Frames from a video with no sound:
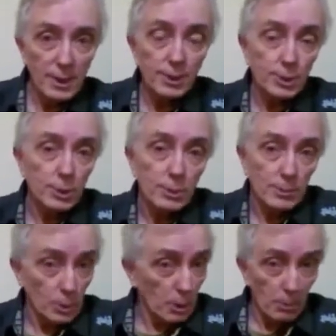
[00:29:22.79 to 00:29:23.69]

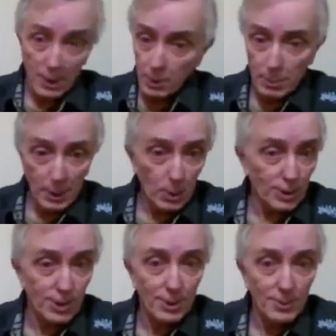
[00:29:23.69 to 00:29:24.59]
Esto no es más que un
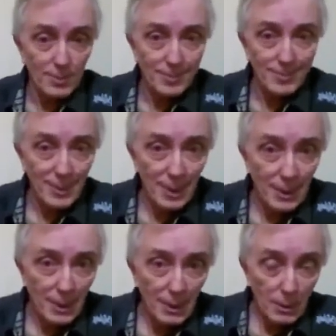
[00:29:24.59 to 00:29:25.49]
prejuicio.
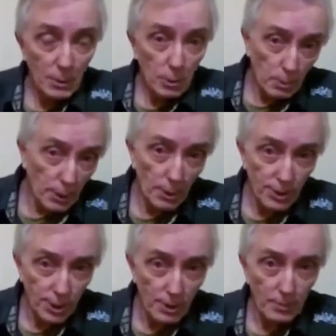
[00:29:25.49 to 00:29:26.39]
Un
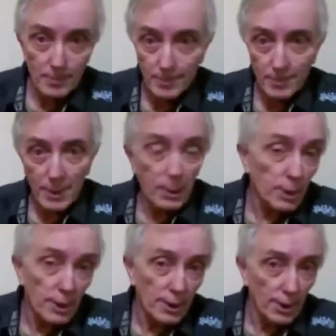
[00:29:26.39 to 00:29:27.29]
prejuicio
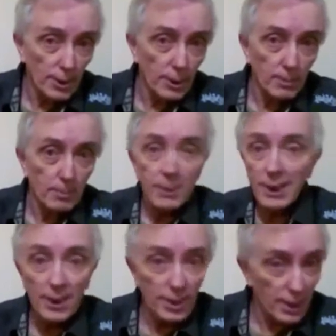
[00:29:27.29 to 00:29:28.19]
que viene desde
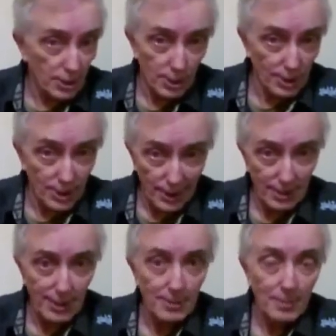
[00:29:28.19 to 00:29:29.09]
miles de años
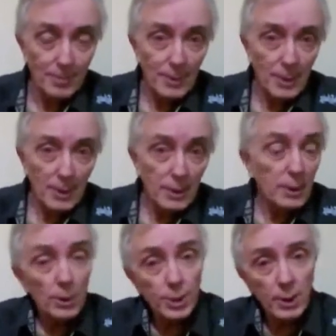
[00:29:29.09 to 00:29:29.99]
atrás
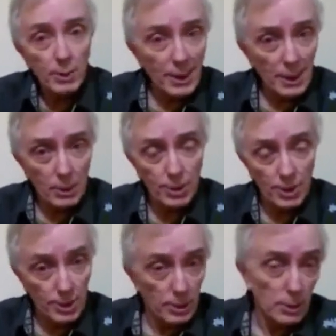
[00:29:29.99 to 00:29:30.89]
y no tiene una
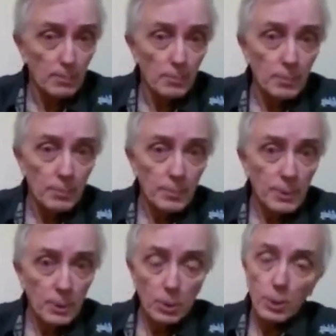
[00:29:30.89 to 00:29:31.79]
causa, sino
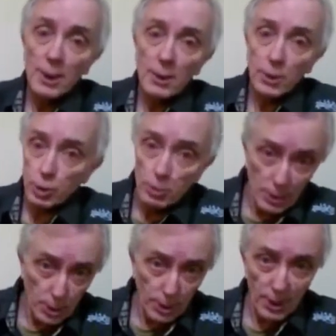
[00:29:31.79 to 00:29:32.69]
una
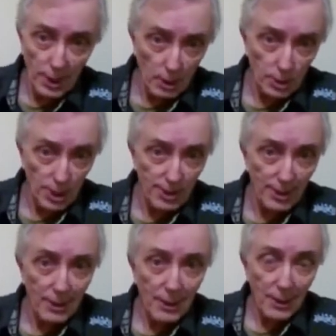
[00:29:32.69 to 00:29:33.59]
sumatoria de
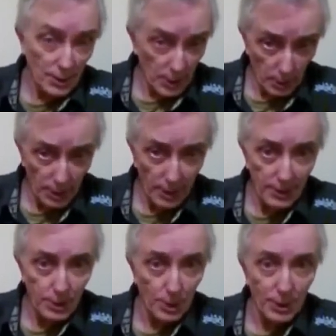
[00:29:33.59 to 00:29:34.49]
causas a través de
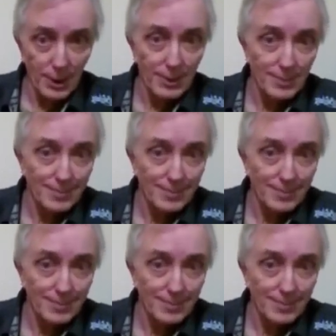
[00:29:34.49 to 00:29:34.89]
la historia.